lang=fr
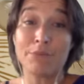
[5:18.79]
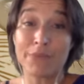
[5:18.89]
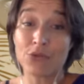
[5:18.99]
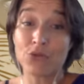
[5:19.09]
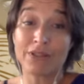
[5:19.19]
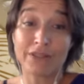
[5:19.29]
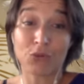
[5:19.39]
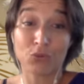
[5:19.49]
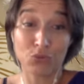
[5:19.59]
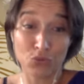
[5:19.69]
mais je n'avais
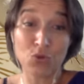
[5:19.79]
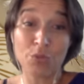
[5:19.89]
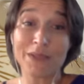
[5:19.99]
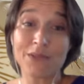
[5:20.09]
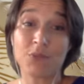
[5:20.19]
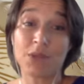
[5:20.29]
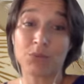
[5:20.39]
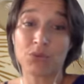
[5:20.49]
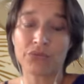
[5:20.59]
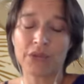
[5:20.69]
que deux jours par semaine
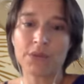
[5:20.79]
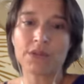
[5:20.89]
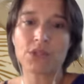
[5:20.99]
pour le faire parce